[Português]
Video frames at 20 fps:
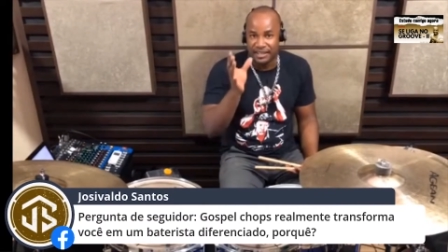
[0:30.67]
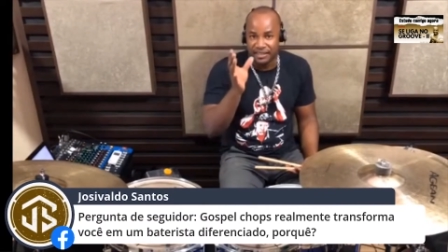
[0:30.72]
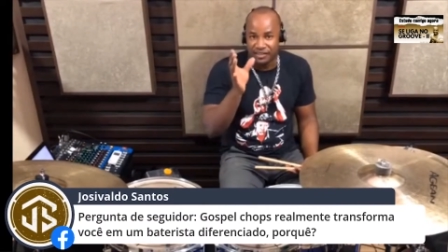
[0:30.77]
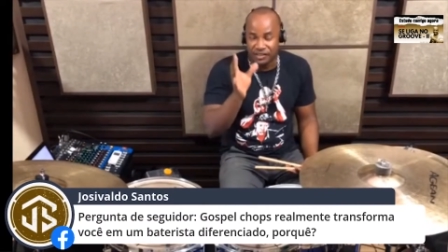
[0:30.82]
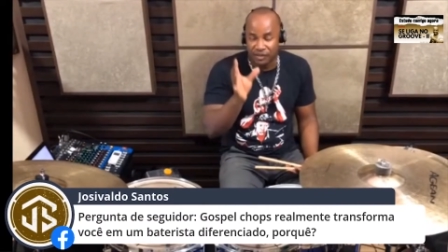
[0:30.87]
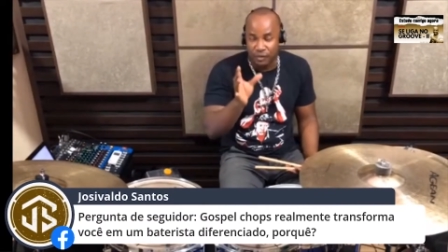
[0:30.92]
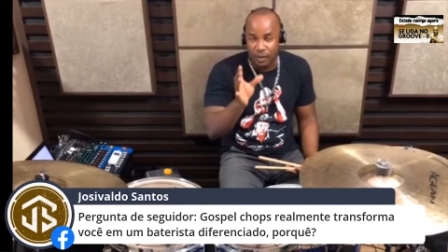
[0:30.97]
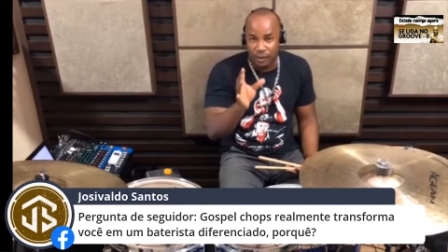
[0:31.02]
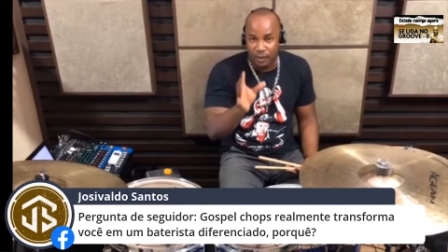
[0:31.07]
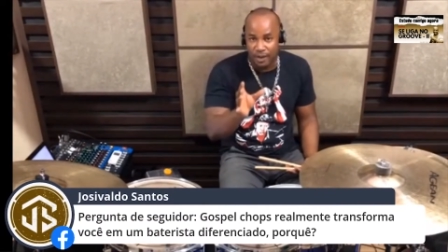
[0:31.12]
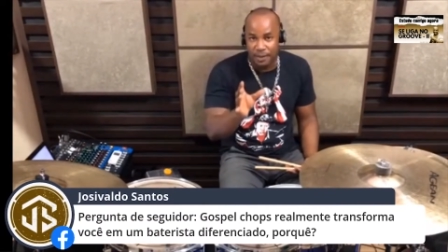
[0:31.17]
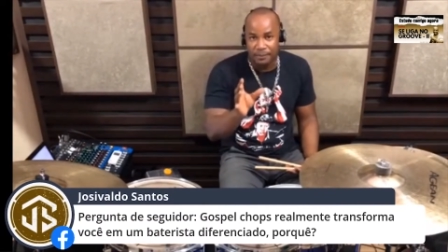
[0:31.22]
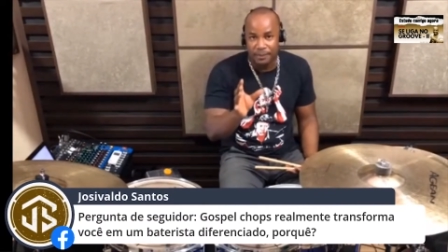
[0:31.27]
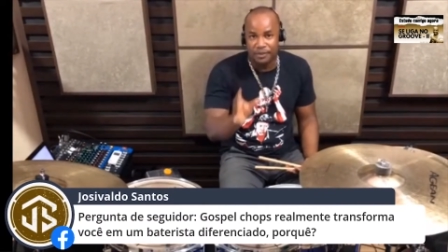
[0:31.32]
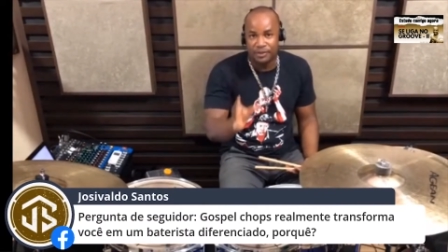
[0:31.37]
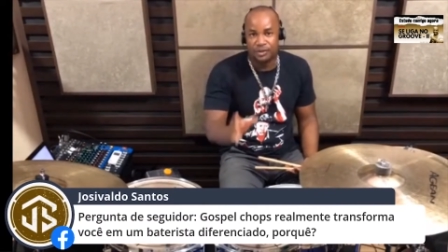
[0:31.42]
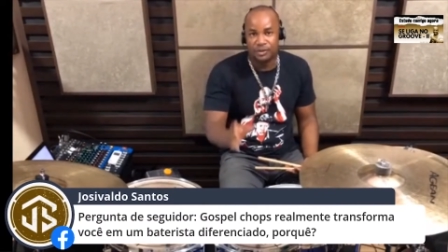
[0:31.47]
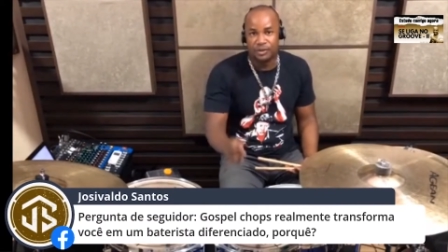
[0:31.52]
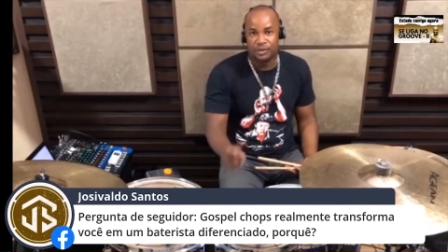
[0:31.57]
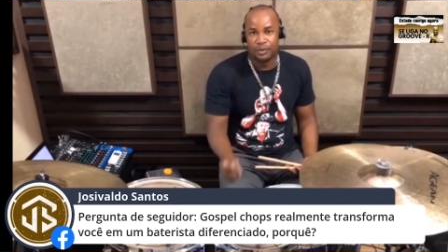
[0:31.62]
de qualquer
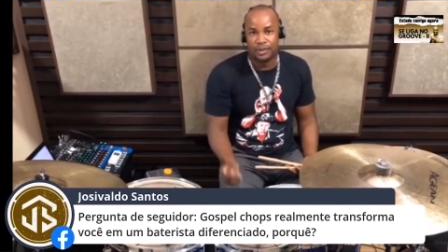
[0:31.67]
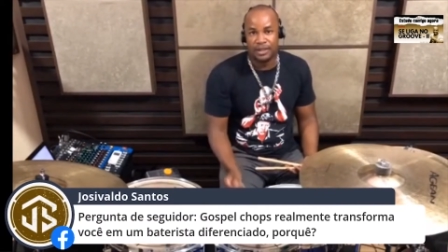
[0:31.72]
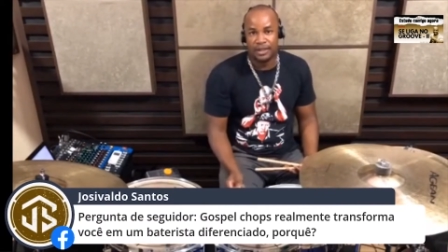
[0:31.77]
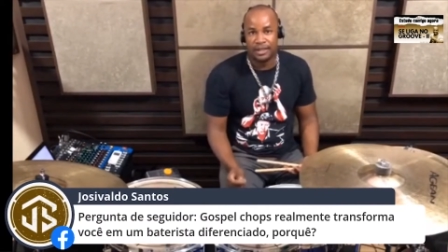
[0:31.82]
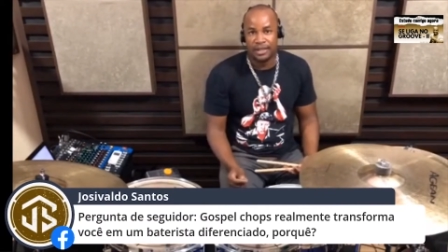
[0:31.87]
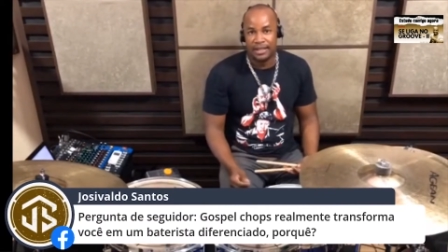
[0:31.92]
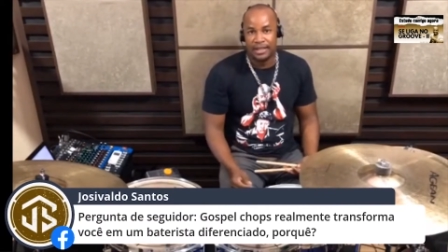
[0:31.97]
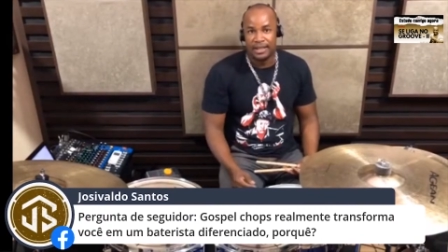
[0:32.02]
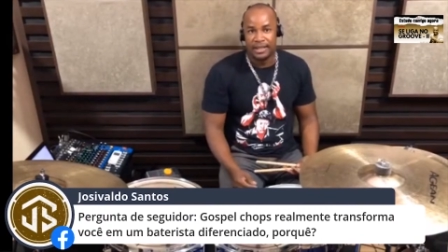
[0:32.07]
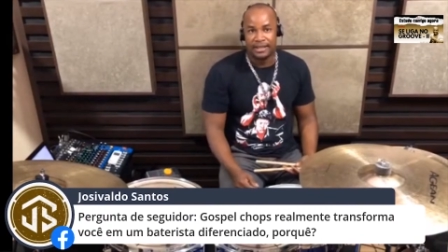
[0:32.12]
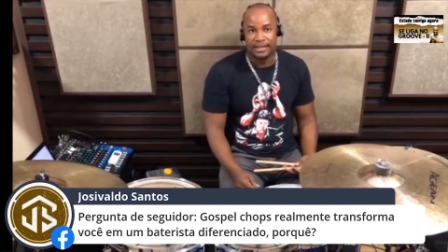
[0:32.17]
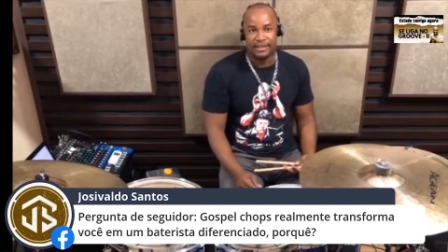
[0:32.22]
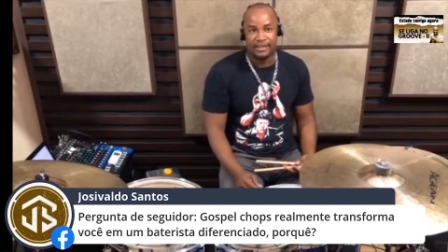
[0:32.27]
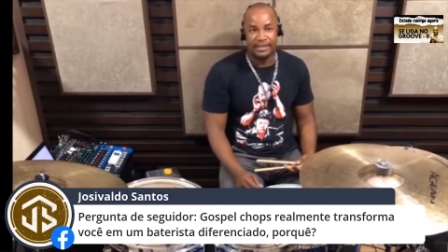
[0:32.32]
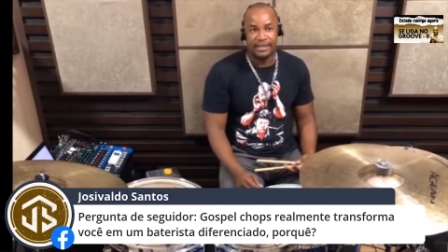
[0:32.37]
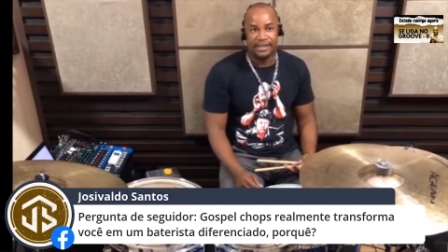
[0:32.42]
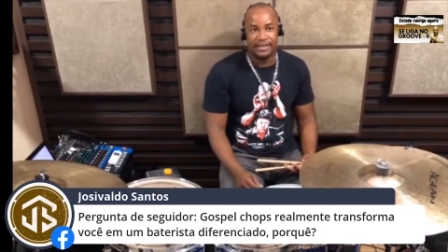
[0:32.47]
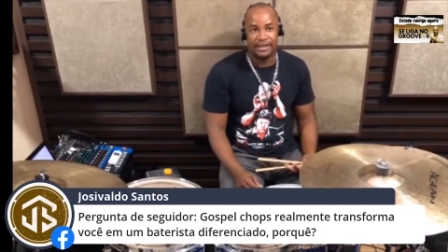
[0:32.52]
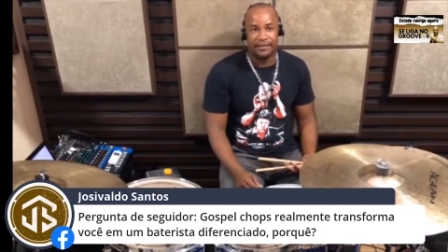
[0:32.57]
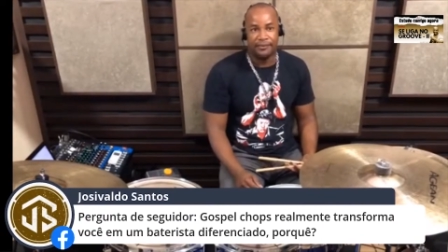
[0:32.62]
pessoa que
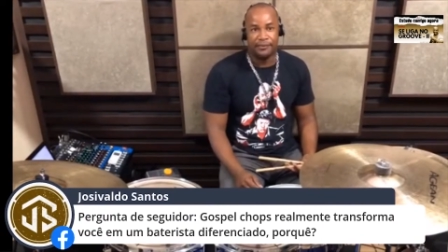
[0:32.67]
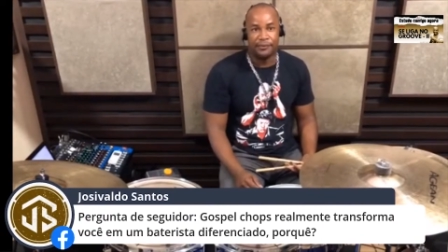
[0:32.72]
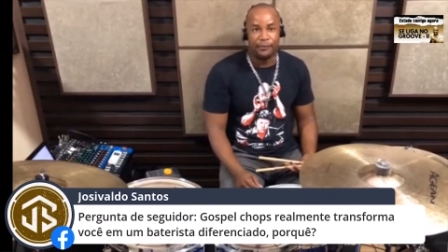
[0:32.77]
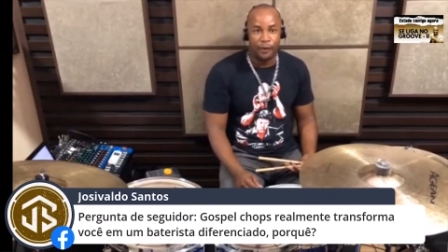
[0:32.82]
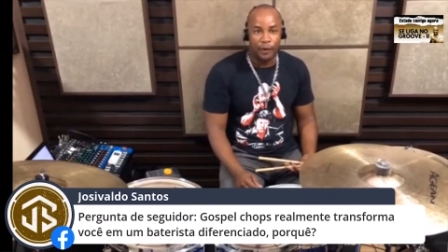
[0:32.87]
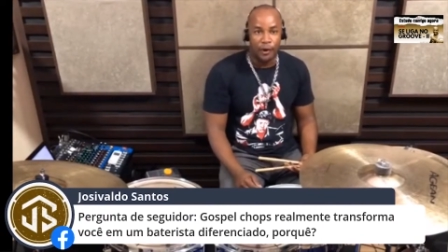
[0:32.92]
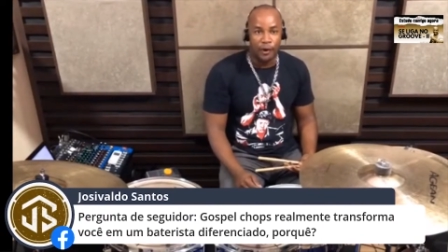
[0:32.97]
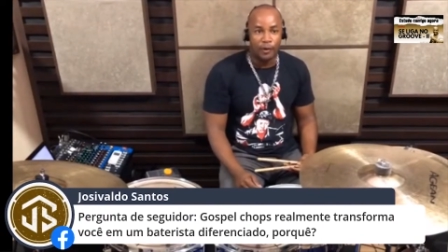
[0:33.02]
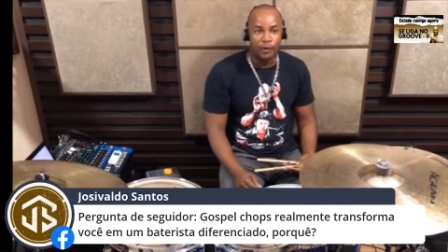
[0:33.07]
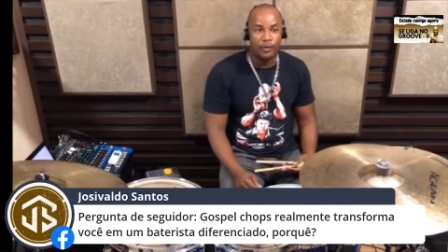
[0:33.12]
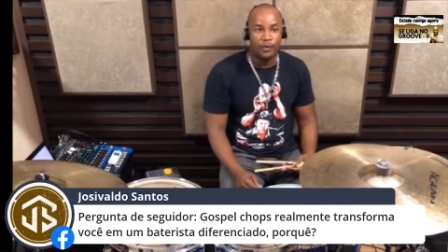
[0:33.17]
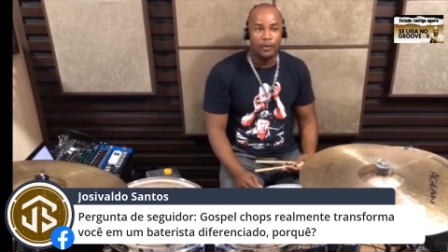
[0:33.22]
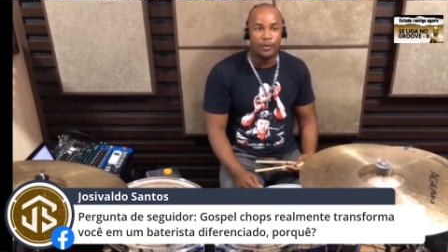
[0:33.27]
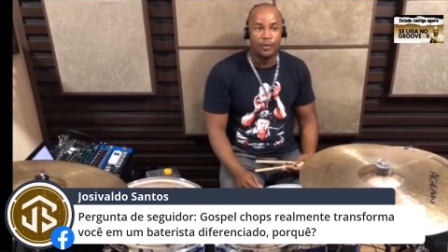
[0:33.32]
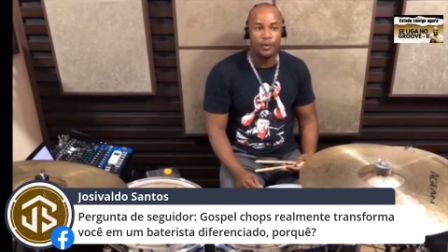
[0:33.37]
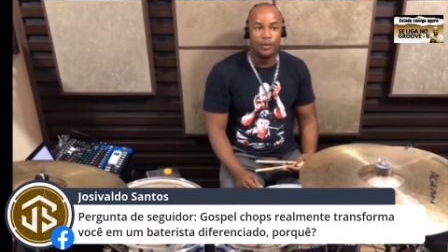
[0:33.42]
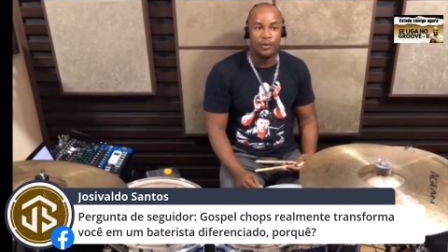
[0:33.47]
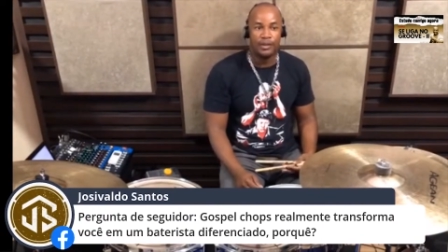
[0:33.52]
tenha foco